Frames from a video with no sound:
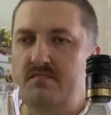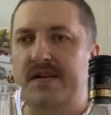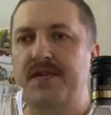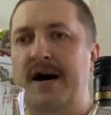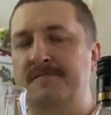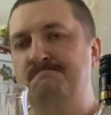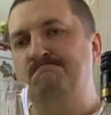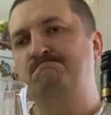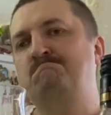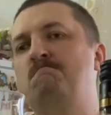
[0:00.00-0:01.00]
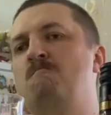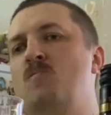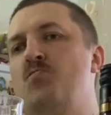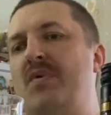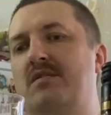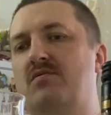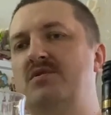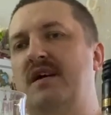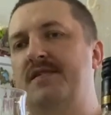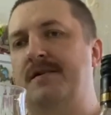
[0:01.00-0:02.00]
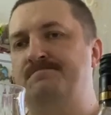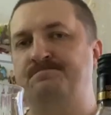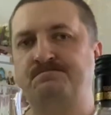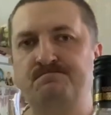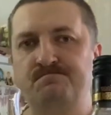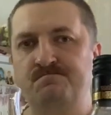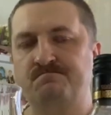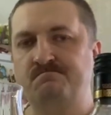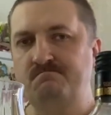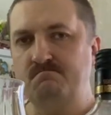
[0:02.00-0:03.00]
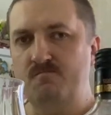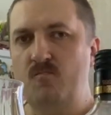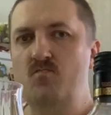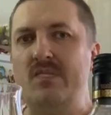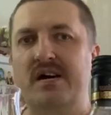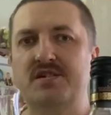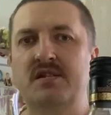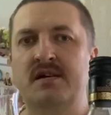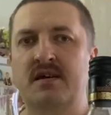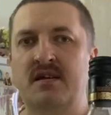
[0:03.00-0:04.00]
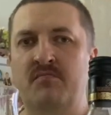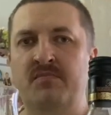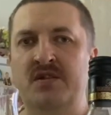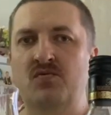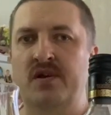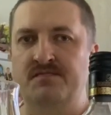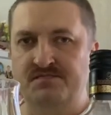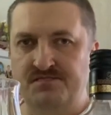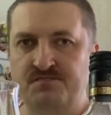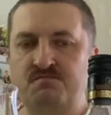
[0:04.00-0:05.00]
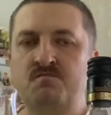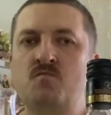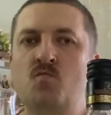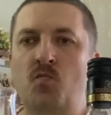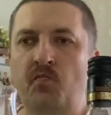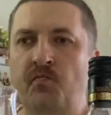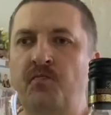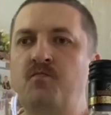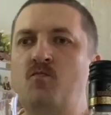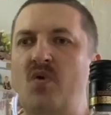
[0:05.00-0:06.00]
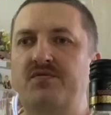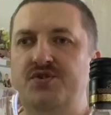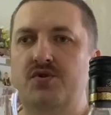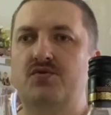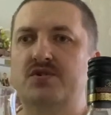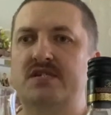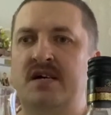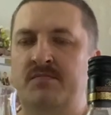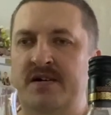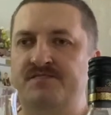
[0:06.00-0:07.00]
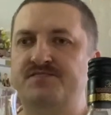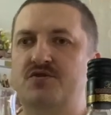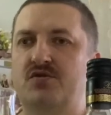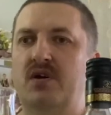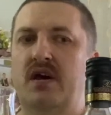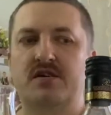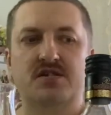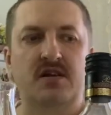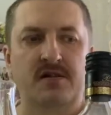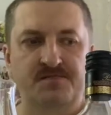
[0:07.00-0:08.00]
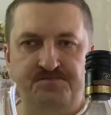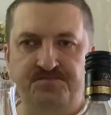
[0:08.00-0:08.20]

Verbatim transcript: Да, друзья, да. Ожидания не обманули. Все то же самое, что я и ожидал.